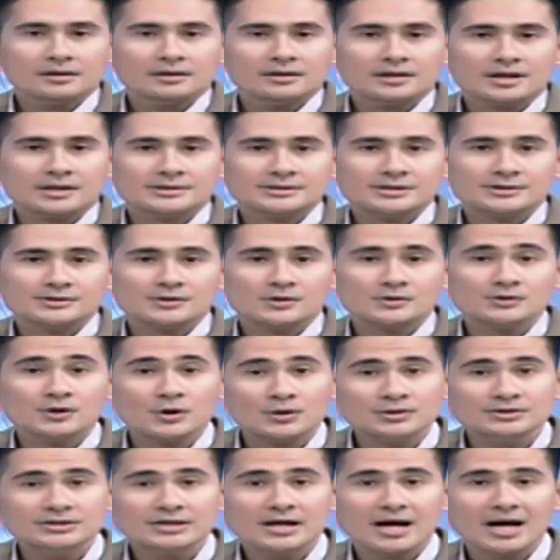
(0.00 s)
Ya,
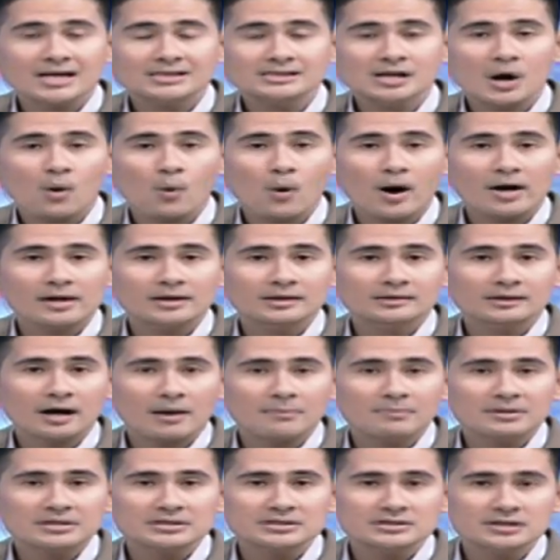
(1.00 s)
sesosok jenazah
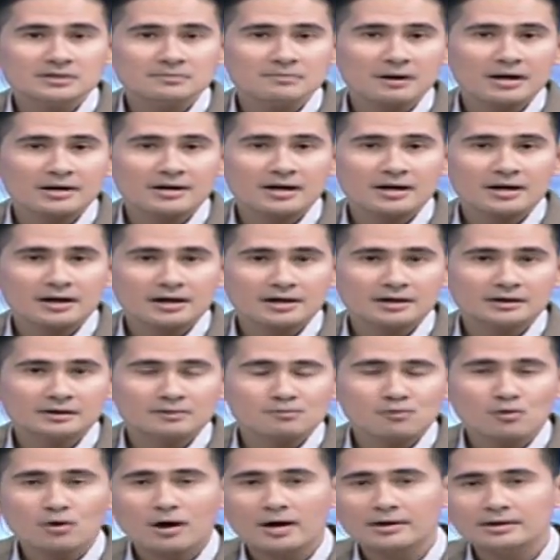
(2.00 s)
wanita bersimbah darah
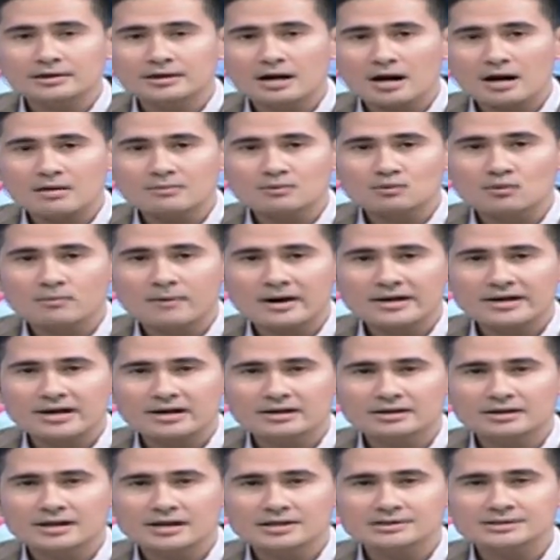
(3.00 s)
ditemukan di dalam
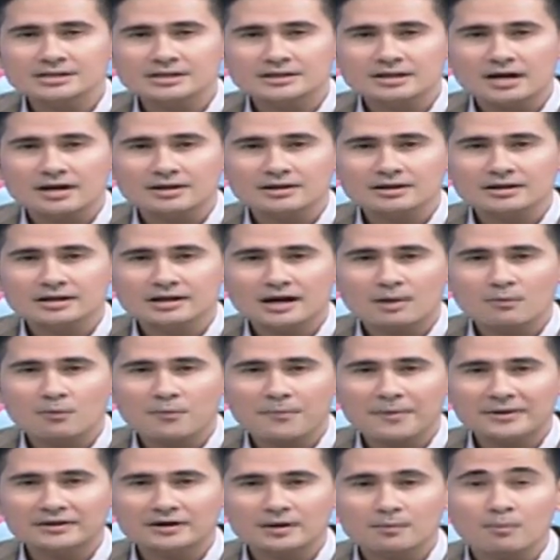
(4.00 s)
rumahnya di Desa Tangkil,
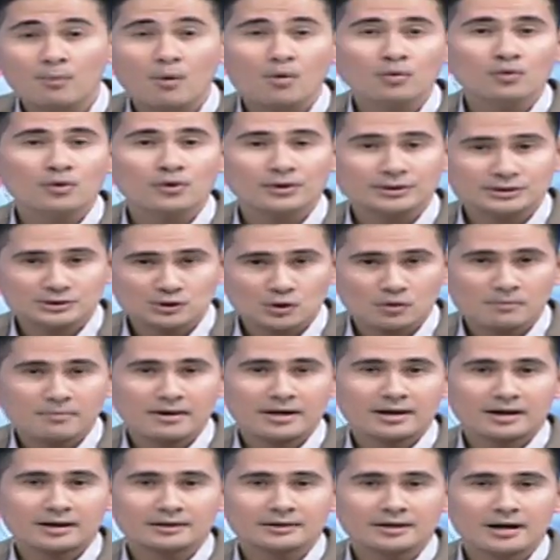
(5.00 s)
Kabupaten Bogor, Jawa
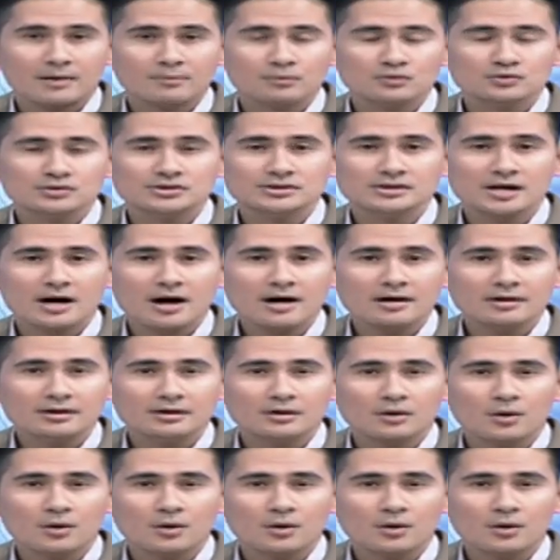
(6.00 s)
Barat, Rabu siang.